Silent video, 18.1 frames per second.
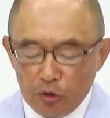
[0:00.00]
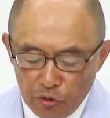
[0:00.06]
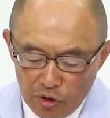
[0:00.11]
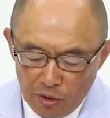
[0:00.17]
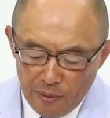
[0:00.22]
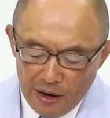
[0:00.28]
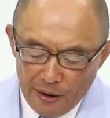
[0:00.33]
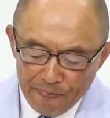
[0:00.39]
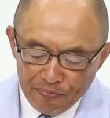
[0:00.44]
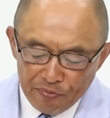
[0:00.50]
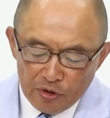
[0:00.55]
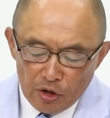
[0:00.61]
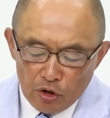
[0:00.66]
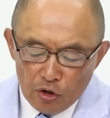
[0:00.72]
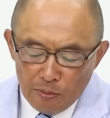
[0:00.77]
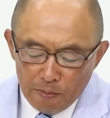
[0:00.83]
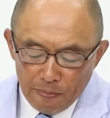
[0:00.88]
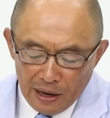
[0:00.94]
これは
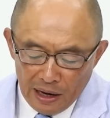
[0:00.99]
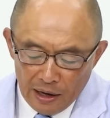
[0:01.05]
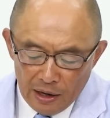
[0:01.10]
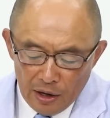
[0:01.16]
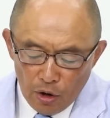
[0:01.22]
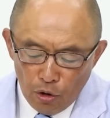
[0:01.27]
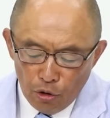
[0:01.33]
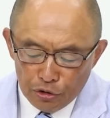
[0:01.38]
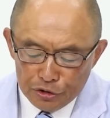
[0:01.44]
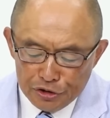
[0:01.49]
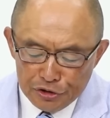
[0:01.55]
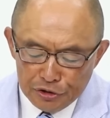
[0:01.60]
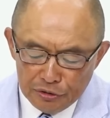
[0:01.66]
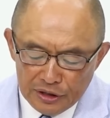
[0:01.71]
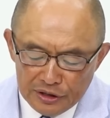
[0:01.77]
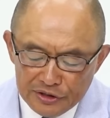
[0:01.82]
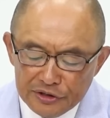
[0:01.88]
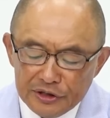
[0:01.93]
まあ、補
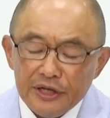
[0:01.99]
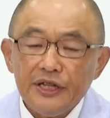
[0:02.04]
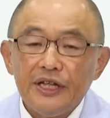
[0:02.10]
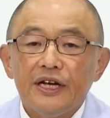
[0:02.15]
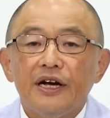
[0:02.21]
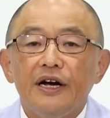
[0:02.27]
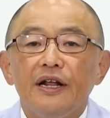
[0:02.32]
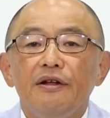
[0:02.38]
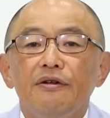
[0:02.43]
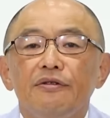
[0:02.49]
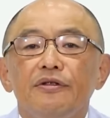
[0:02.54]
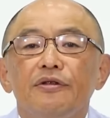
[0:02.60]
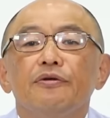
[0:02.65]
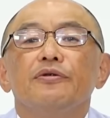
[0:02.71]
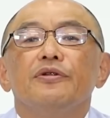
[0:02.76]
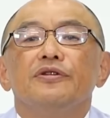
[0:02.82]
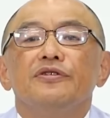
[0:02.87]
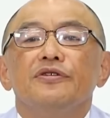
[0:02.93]
修に連れて行かれるって
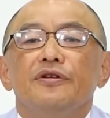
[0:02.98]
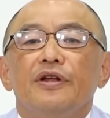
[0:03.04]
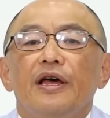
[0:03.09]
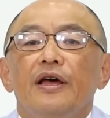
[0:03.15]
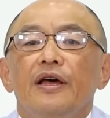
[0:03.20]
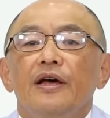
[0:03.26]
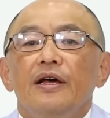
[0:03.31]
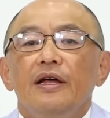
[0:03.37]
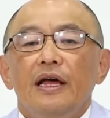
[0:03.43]
いうことですよね、